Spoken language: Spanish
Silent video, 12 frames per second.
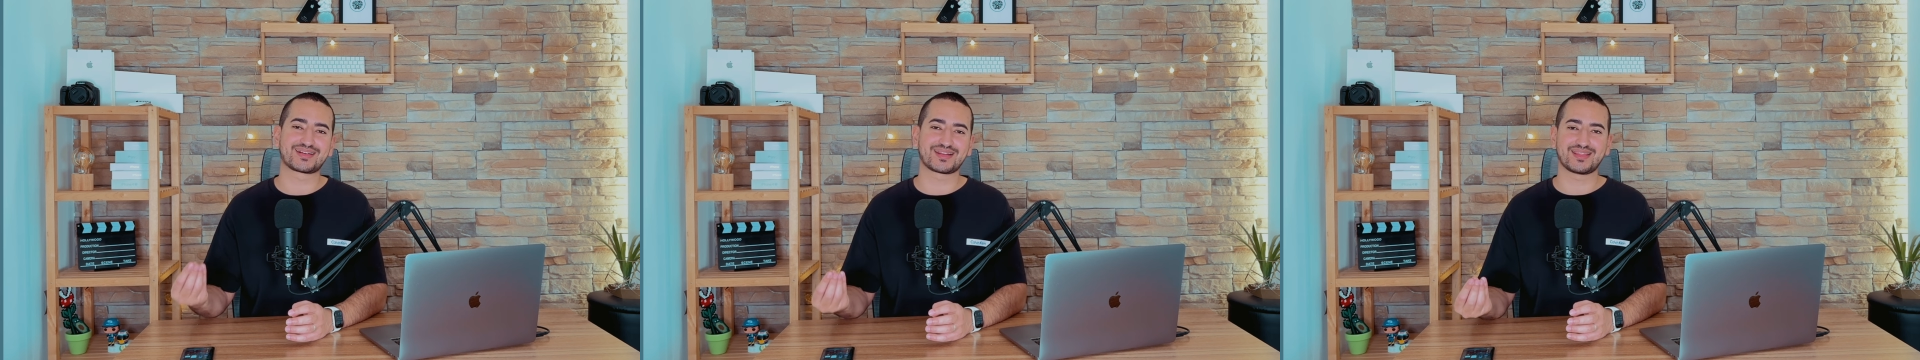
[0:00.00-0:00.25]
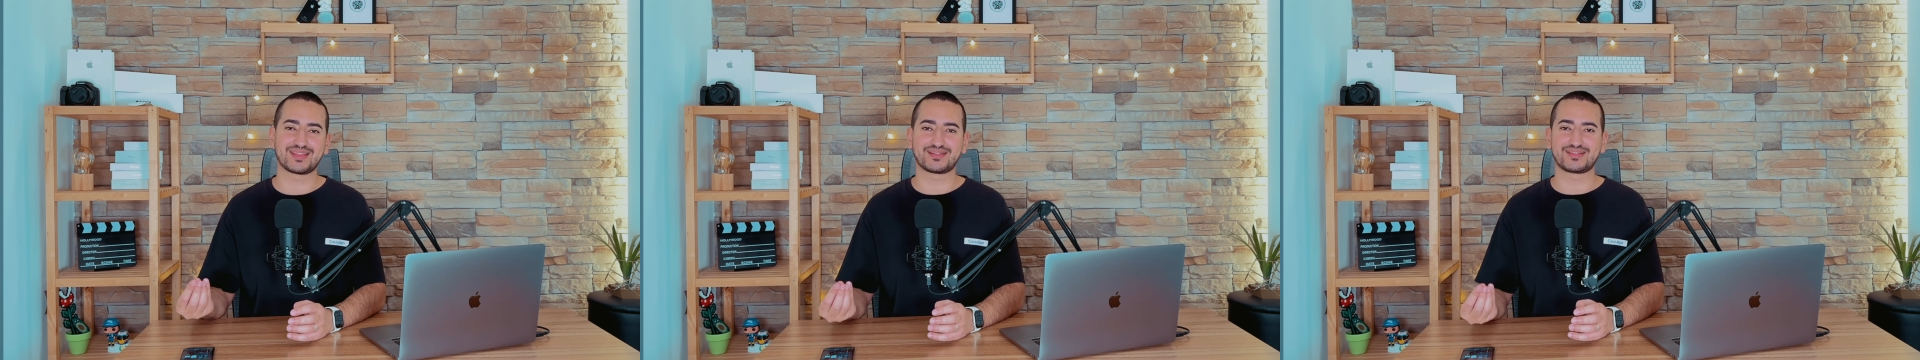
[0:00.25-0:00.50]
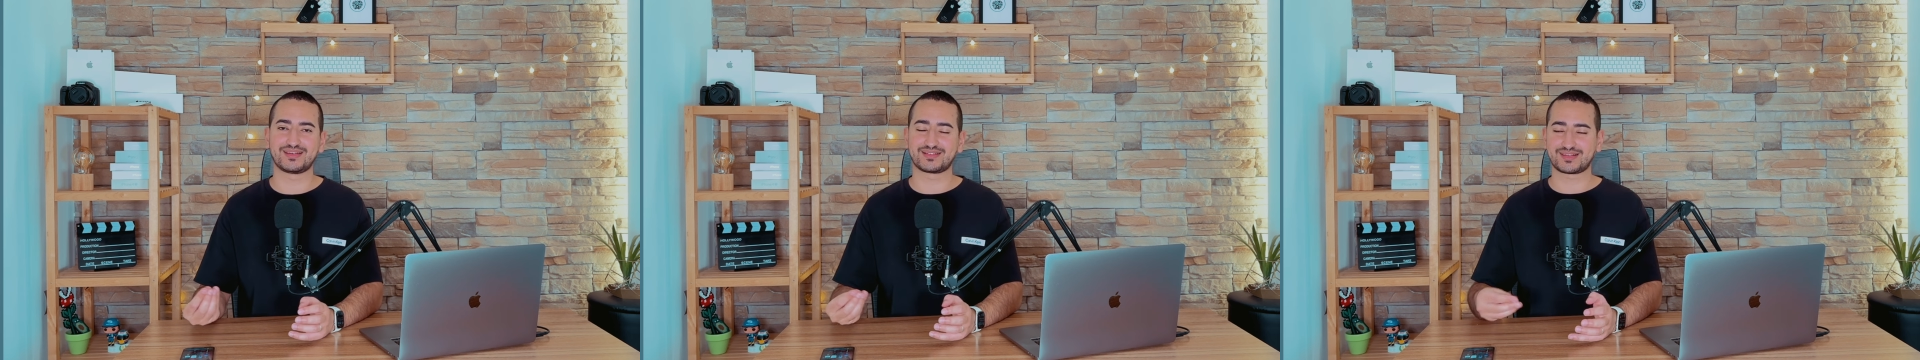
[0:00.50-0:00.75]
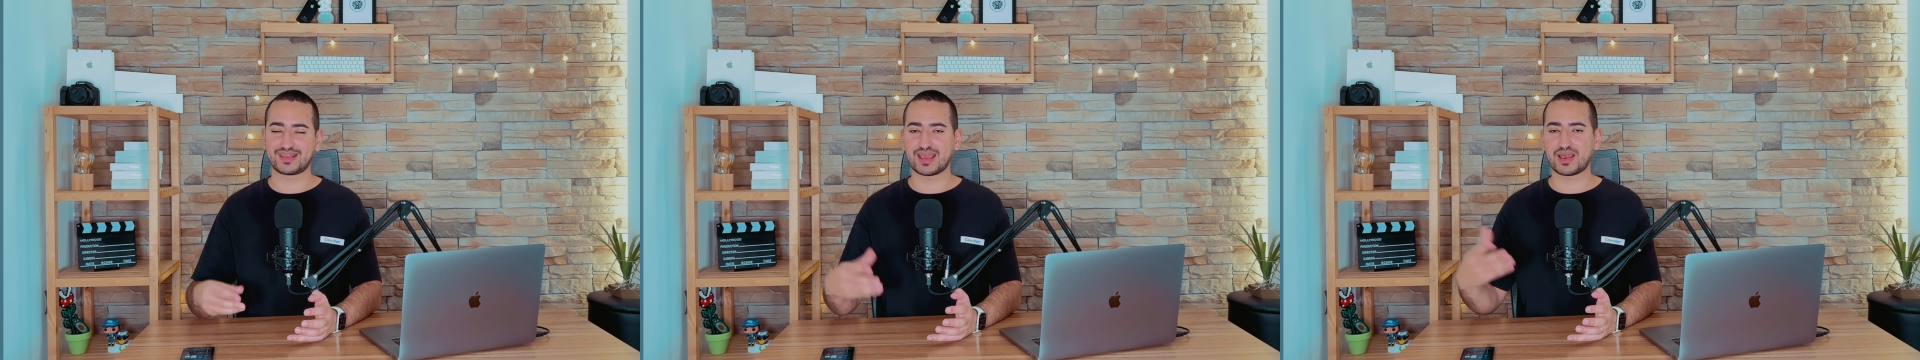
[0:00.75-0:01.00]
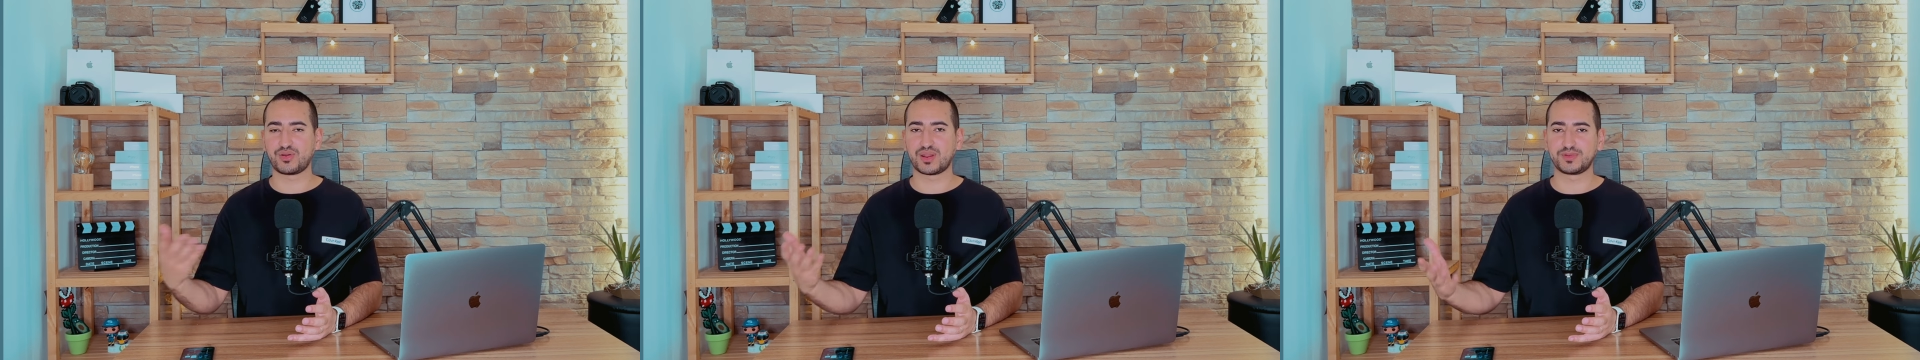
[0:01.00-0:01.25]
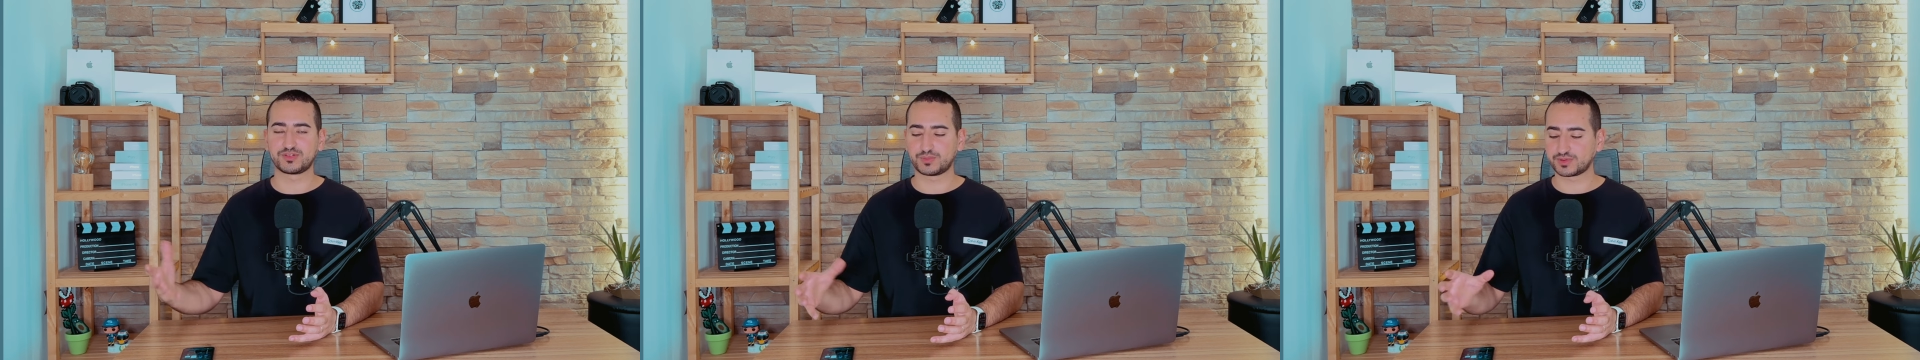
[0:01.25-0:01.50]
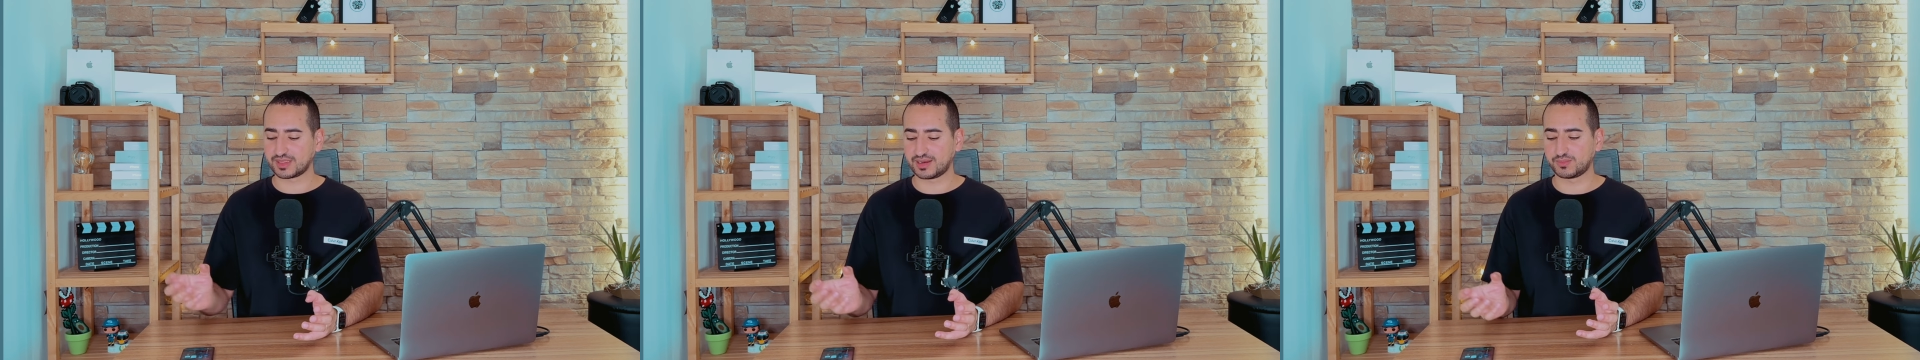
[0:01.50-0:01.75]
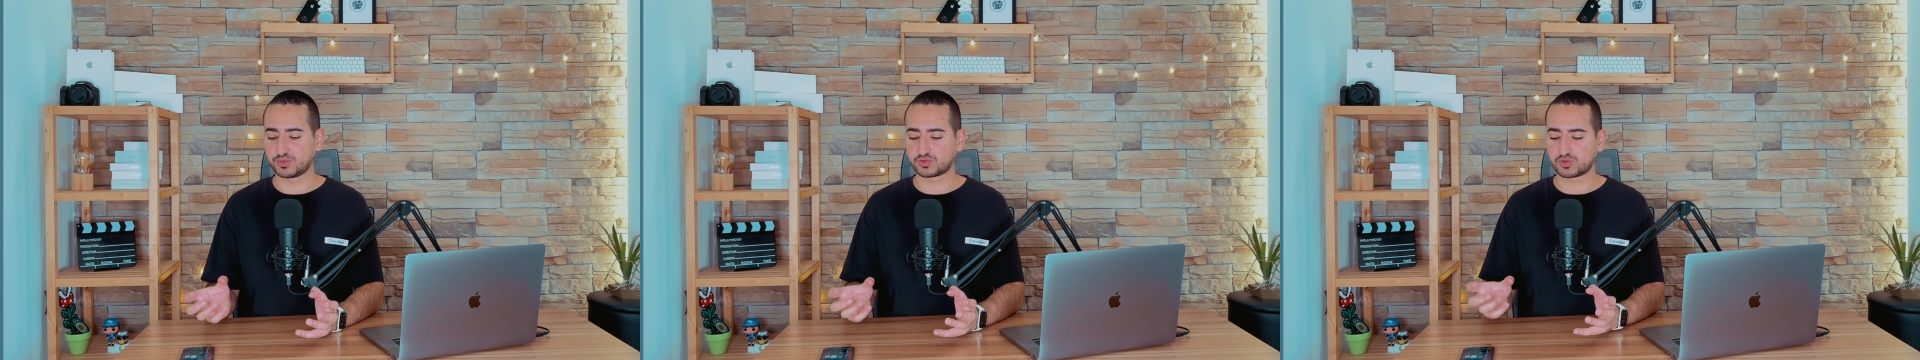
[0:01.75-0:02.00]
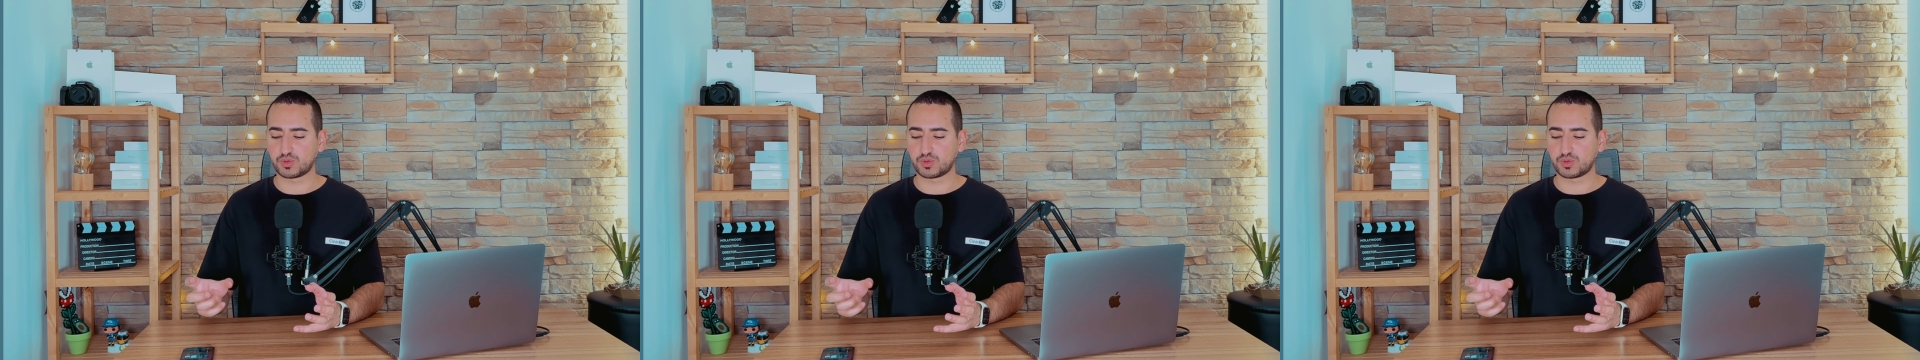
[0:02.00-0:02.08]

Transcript: redes y es que ahora mismo tenemos